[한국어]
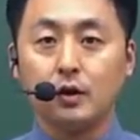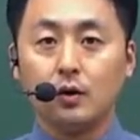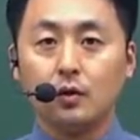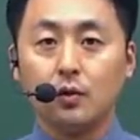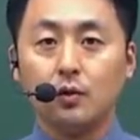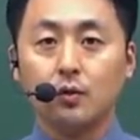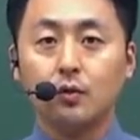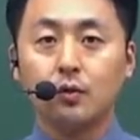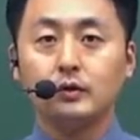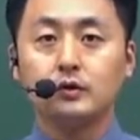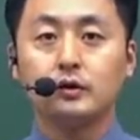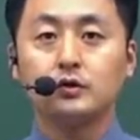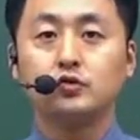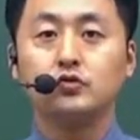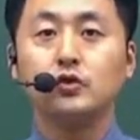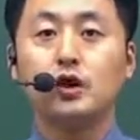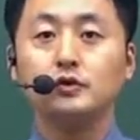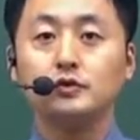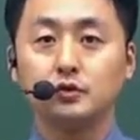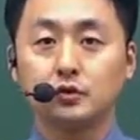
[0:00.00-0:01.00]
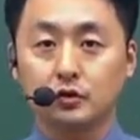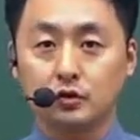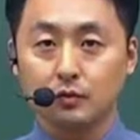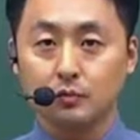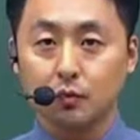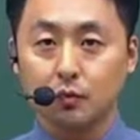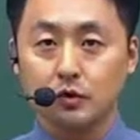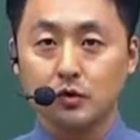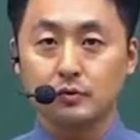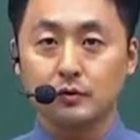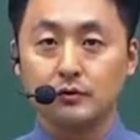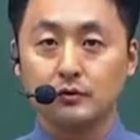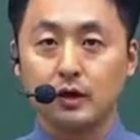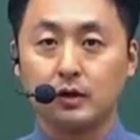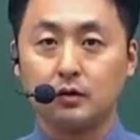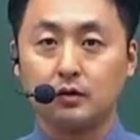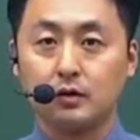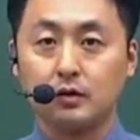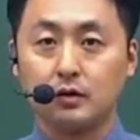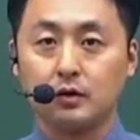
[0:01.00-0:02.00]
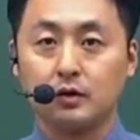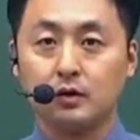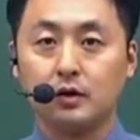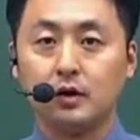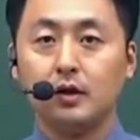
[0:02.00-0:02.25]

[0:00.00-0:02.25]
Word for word: 그거 이제 추가적으로 더 보시면 되고요.